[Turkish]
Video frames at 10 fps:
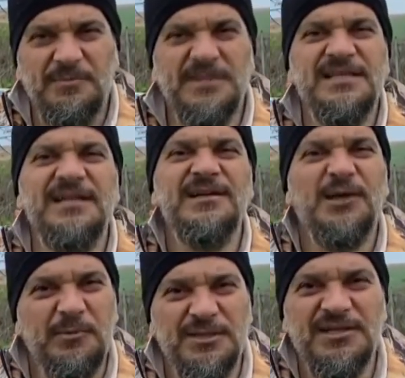Bizlerin
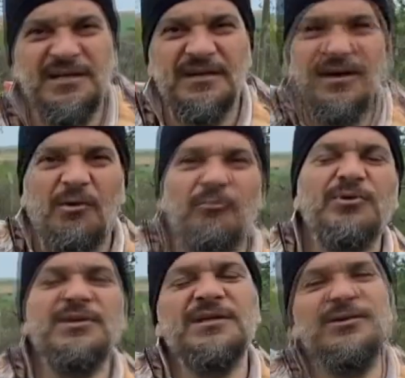amacı
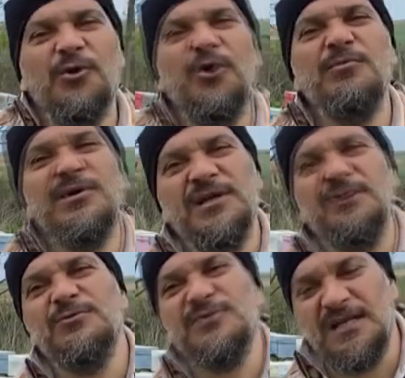bunların
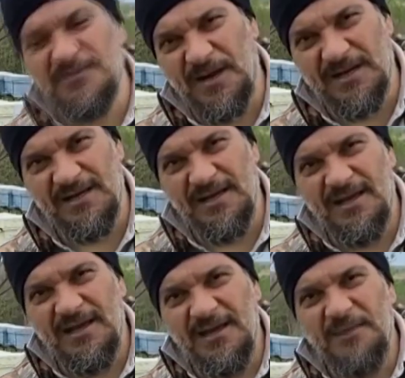ömürlerini uzatmak.
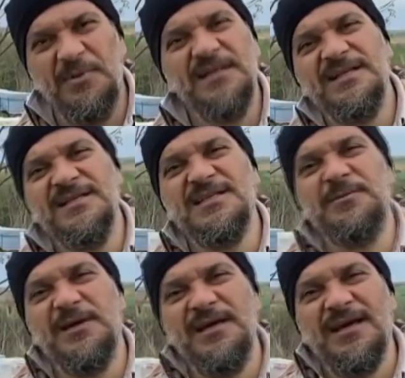Bildiğiniz
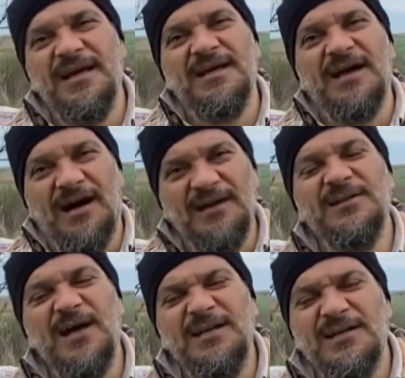gibi
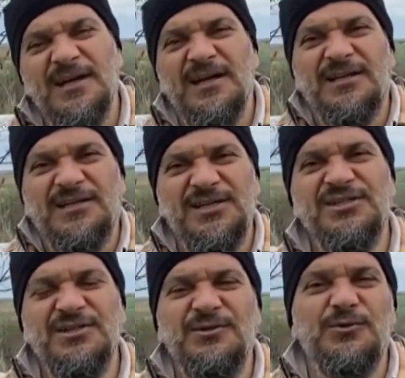arılar
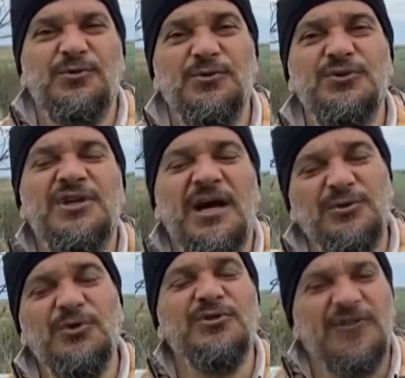kışın 3
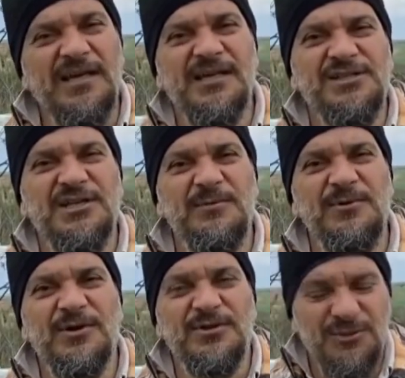ay 4 ay
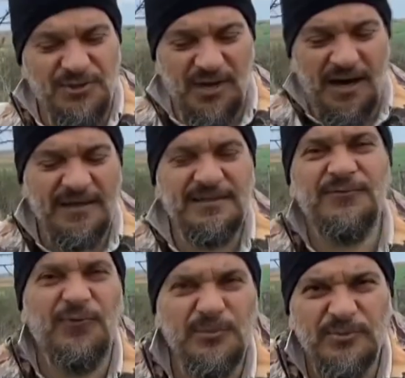yaşayabiliyor. Çünkü
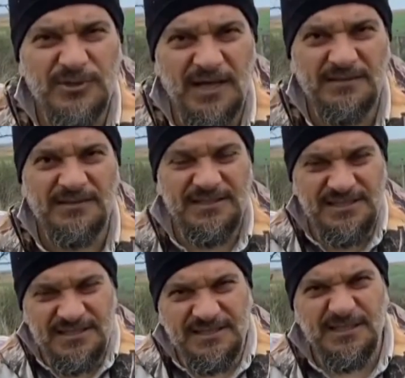aktif olmuyorlar.
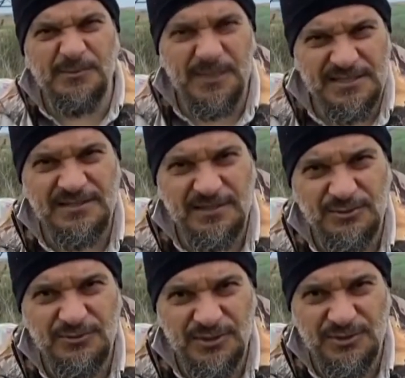İçerideki
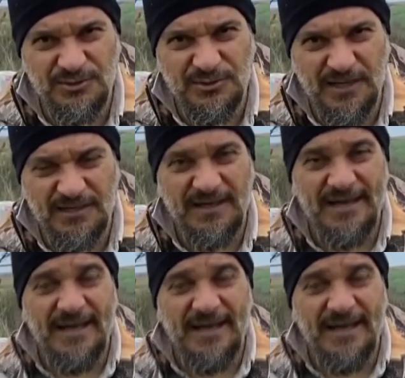besinleri tüketiyorlar.